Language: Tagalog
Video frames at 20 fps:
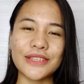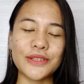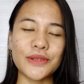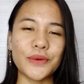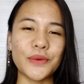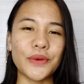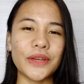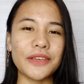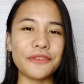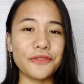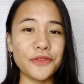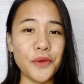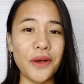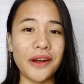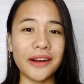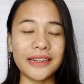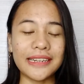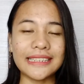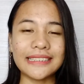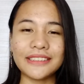So if you
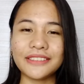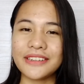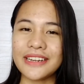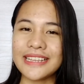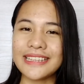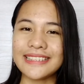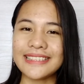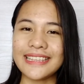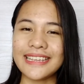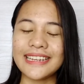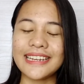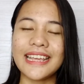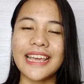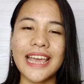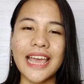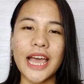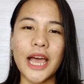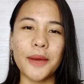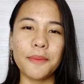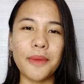are interested
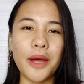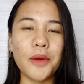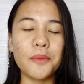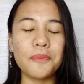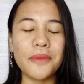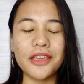about